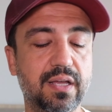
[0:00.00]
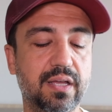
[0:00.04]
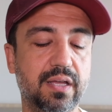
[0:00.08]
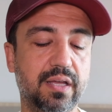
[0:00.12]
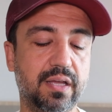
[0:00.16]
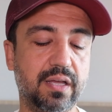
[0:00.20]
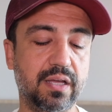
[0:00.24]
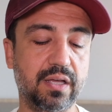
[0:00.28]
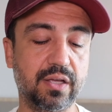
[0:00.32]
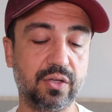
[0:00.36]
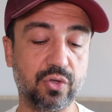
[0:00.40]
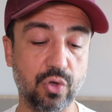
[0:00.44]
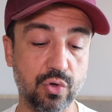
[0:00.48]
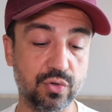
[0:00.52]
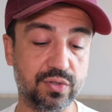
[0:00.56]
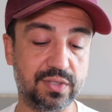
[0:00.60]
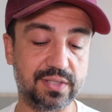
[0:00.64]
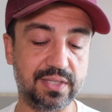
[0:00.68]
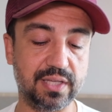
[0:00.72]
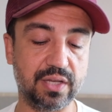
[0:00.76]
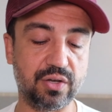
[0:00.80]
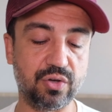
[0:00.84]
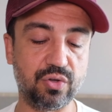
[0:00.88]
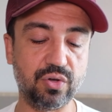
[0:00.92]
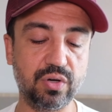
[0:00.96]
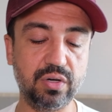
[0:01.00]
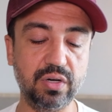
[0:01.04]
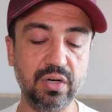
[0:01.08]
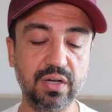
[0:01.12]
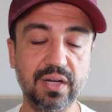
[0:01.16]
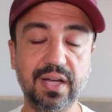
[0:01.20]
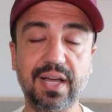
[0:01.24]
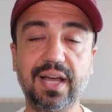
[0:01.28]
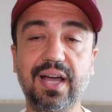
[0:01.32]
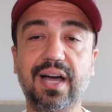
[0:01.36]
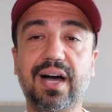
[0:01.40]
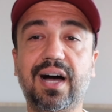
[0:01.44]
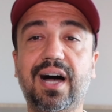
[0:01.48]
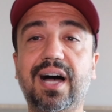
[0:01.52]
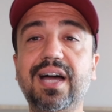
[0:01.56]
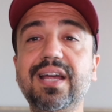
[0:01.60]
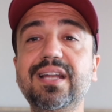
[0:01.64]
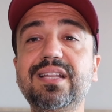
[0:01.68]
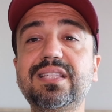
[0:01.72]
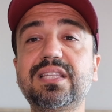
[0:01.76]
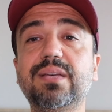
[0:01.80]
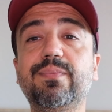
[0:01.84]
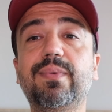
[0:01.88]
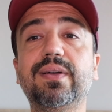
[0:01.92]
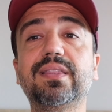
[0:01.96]
e, gösteriyor.
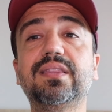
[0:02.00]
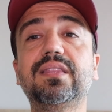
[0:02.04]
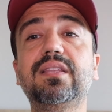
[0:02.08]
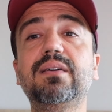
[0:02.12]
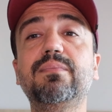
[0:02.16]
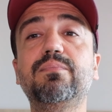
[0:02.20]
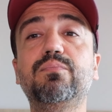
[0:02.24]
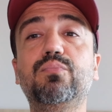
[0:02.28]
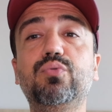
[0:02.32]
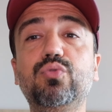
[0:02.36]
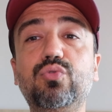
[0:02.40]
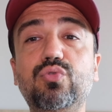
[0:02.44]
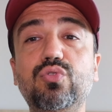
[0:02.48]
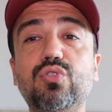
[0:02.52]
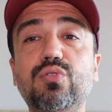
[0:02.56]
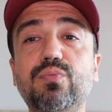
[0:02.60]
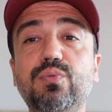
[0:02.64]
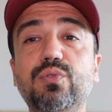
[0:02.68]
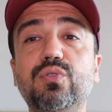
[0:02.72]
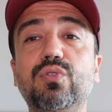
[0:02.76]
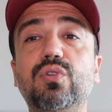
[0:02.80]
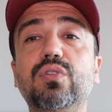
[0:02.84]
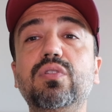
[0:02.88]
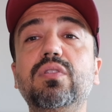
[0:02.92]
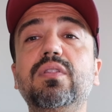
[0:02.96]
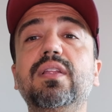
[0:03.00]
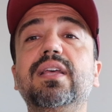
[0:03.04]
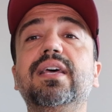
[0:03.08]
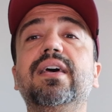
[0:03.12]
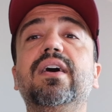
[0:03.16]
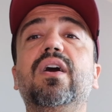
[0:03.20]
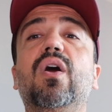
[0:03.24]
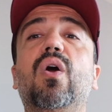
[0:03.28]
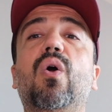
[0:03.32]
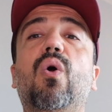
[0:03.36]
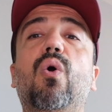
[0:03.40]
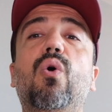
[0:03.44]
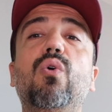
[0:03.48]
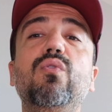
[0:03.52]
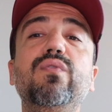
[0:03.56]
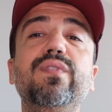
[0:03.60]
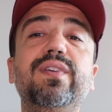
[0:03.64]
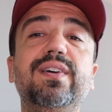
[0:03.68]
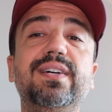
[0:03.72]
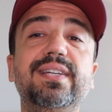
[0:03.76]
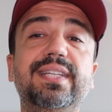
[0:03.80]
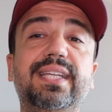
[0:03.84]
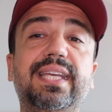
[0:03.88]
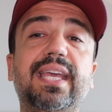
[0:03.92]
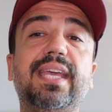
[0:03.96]
Aynı zamanda bu dürbünün
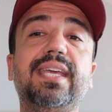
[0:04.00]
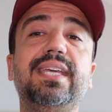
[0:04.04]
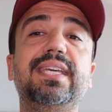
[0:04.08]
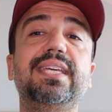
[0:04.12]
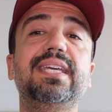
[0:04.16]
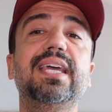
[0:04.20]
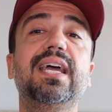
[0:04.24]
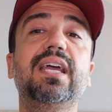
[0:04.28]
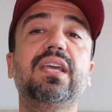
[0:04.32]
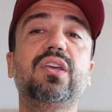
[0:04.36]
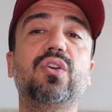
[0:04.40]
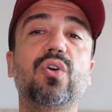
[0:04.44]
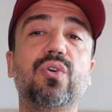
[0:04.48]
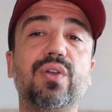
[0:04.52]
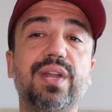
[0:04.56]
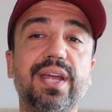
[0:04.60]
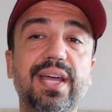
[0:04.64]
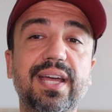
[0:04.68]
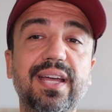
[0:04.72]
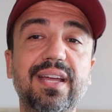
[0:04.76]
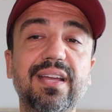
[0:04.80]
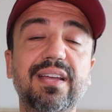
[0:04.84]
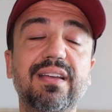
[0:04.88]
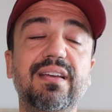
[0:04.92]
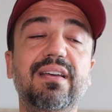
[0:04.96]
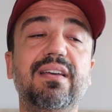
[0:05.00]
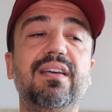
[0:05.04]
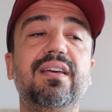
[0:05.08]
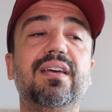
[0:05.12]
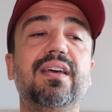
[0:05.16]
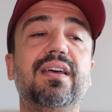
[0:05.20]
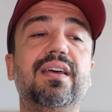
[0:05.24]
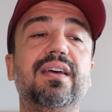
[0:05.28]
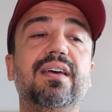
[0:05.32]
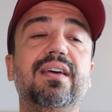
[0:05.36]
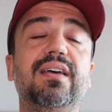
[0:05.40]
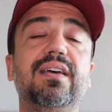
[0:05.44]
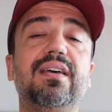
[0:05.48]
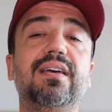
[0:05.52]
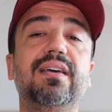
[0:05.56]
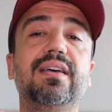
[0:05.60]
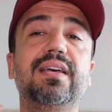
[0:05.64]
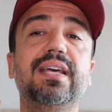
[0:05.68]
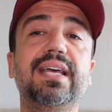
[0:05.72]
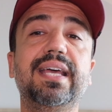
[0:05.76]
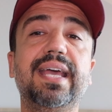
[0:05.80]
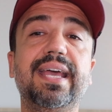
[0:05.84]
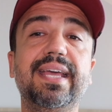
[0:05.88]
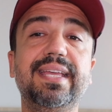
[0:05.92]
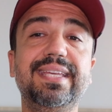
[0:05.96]
10.42'ye göre
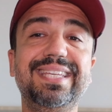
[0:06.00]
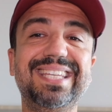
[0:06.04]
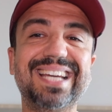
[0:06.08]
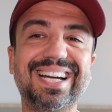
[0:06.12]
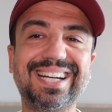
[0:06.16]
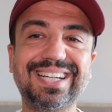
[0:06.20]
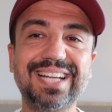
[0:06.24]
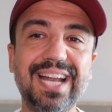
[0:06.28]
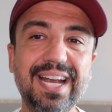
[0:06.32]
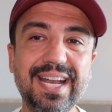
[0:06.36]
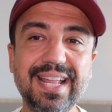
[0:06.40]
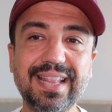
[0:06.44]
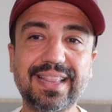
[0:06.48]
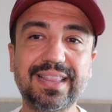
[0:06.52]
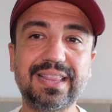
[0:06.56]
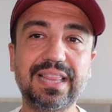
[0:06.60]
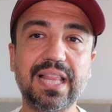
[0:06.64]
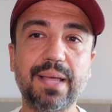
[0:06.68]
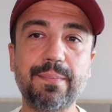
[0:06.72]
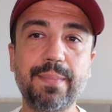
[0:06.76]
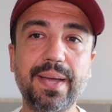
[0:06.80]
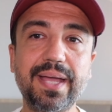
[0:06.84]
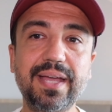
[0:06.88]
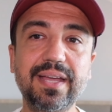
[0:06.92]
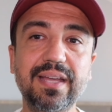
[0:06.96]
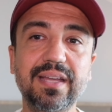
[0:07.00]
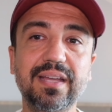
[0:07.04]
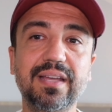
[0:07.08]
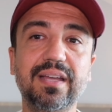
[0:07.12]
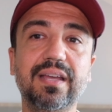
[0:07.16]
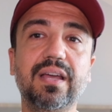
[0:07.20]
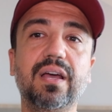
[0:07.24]
e, yakına netleme